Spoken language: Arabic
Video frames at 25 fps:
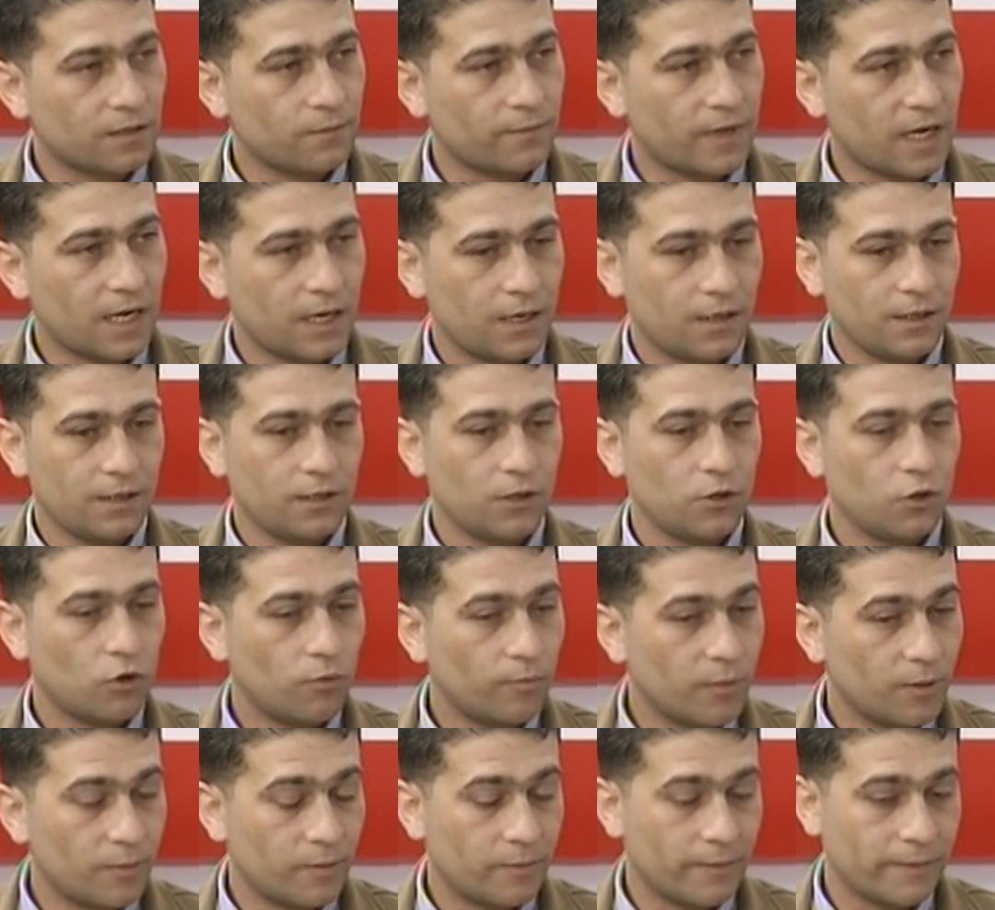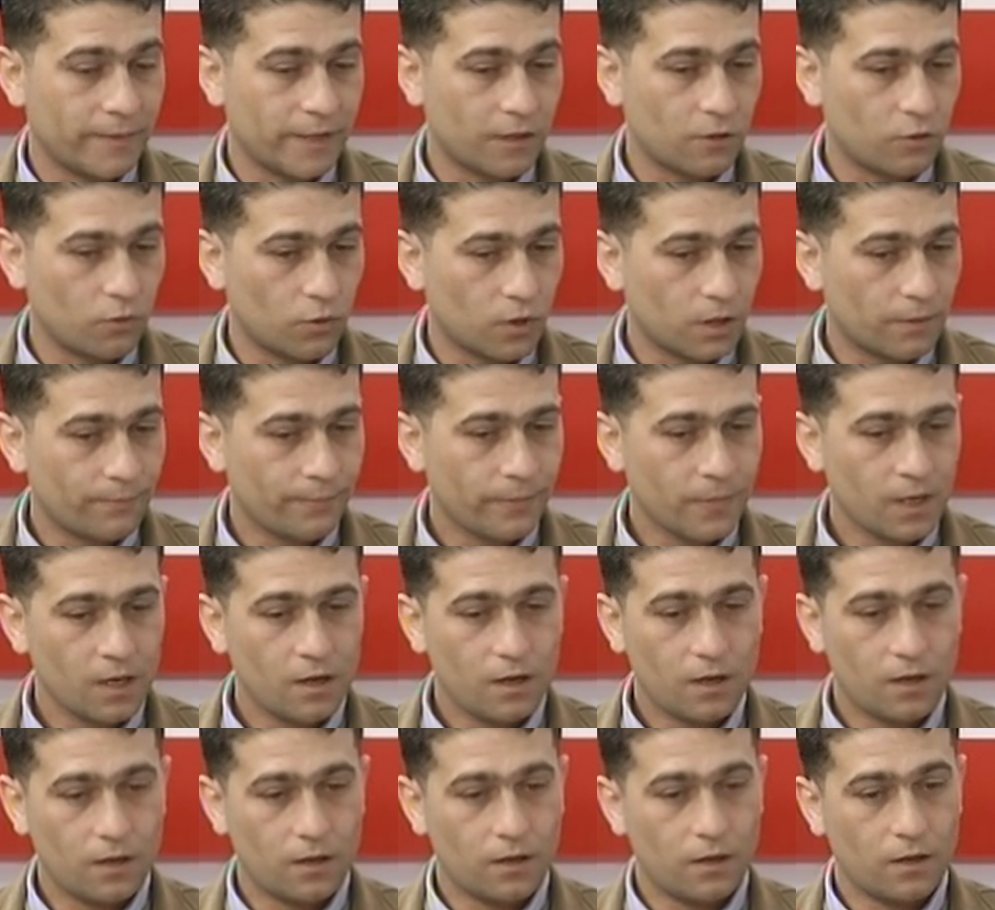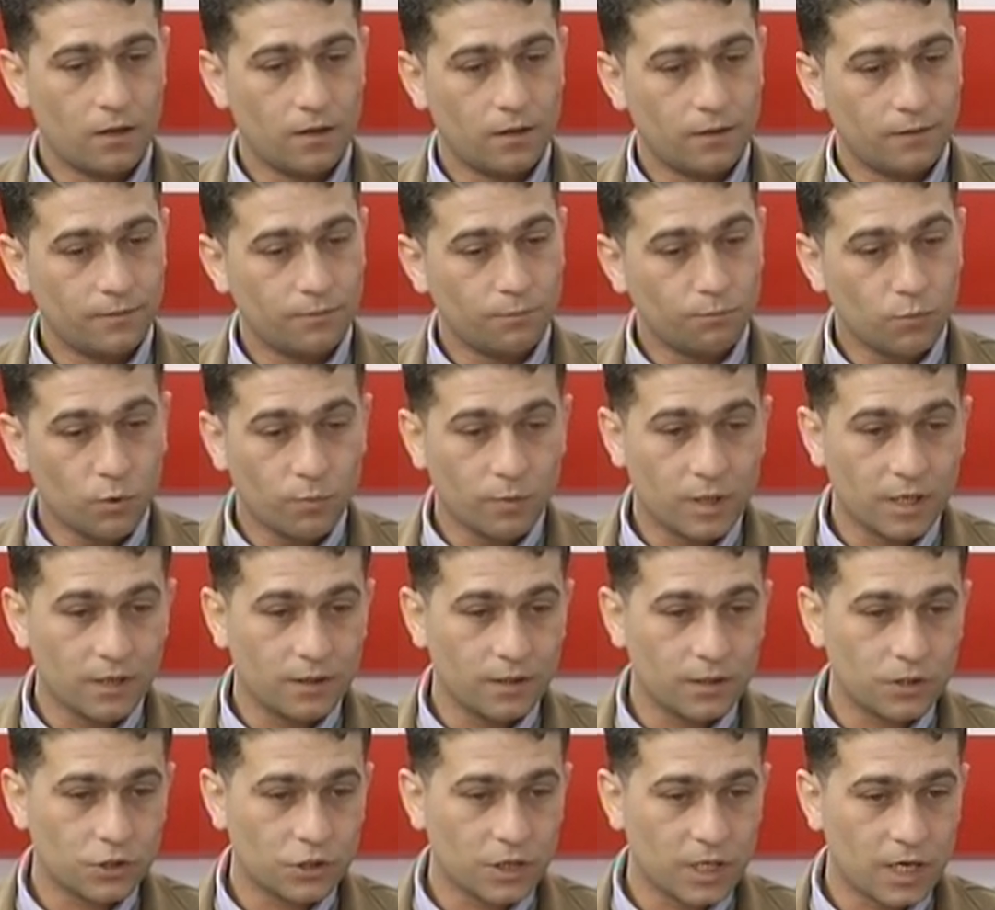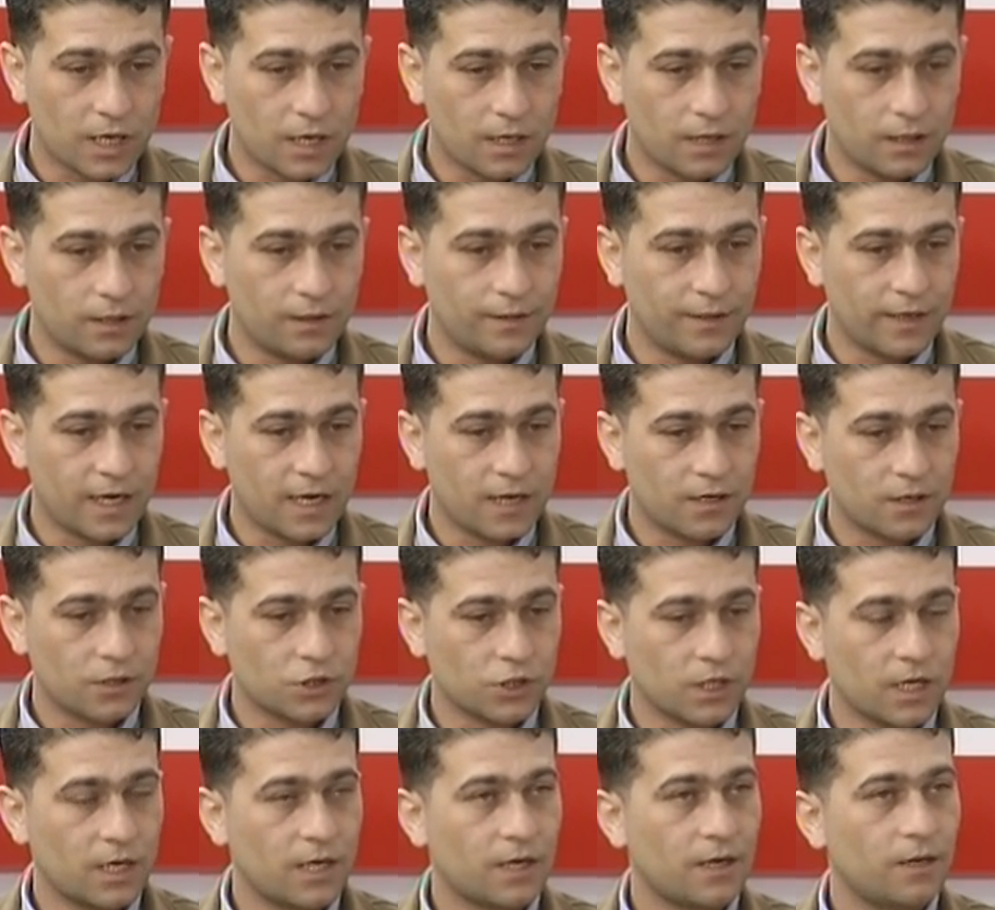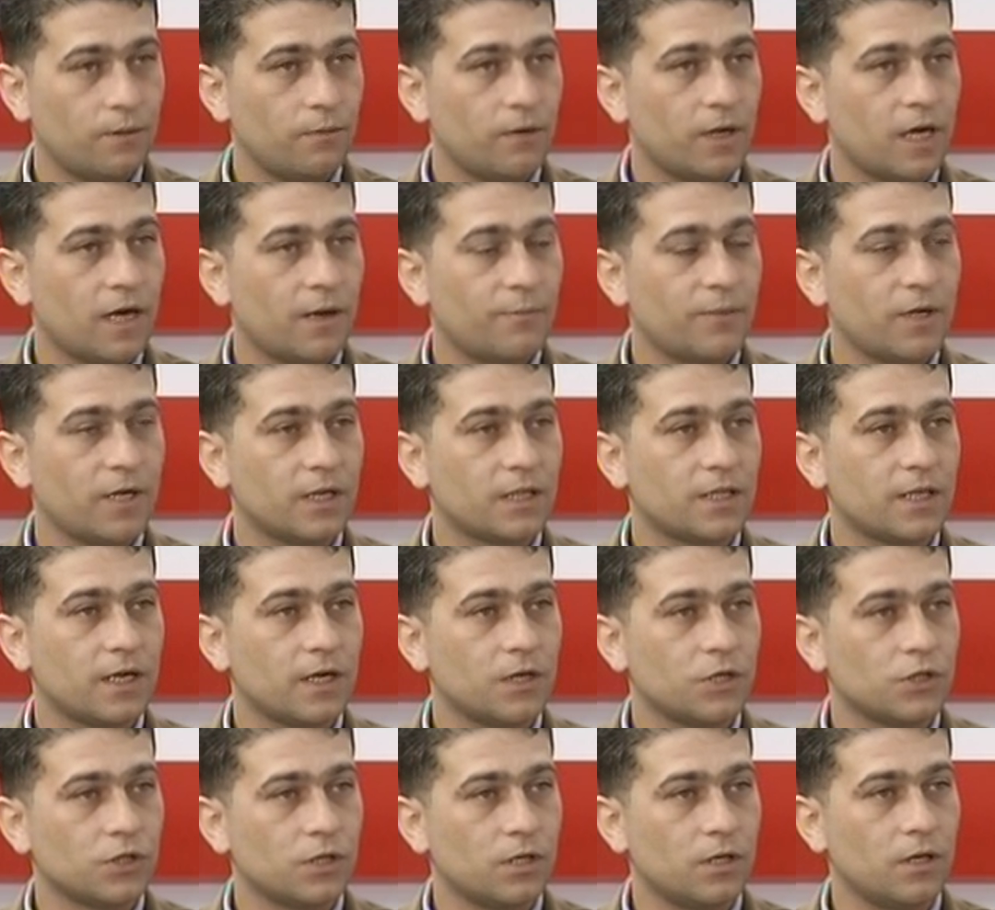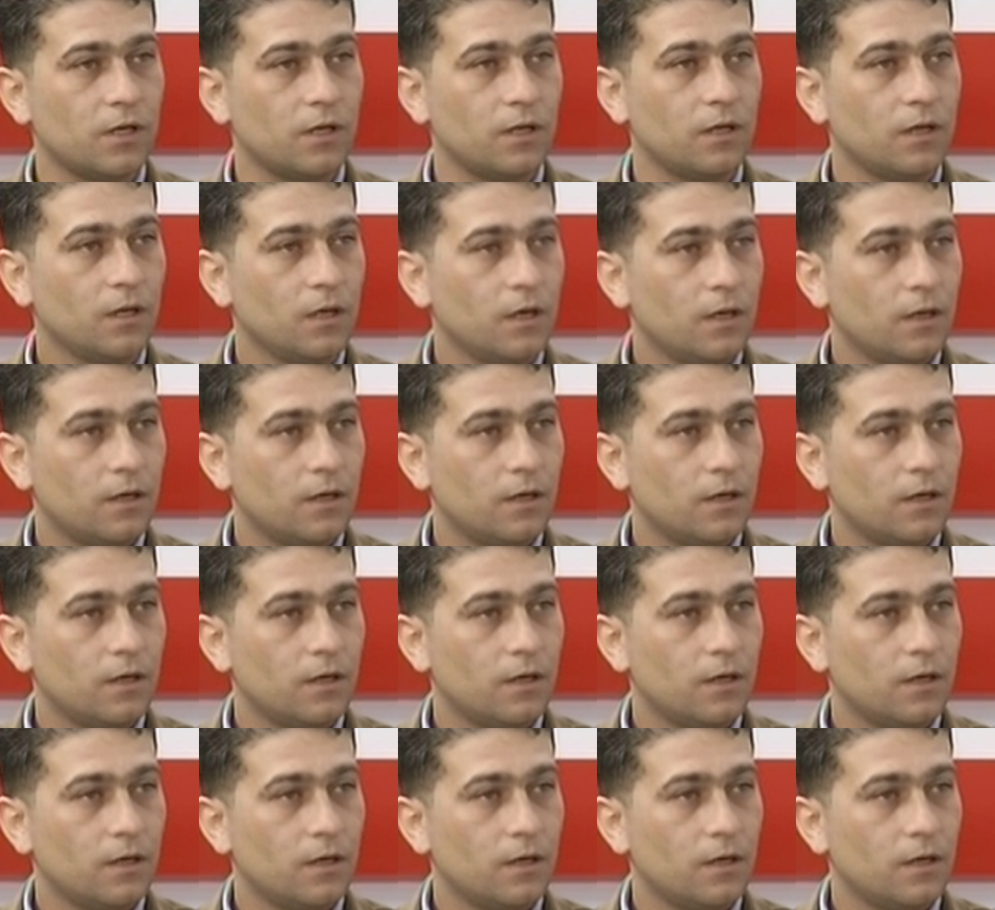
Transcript: المحليه اللي هم بيمثلوها آه، ممكن نرجع نعرج على اهم النتائج اللي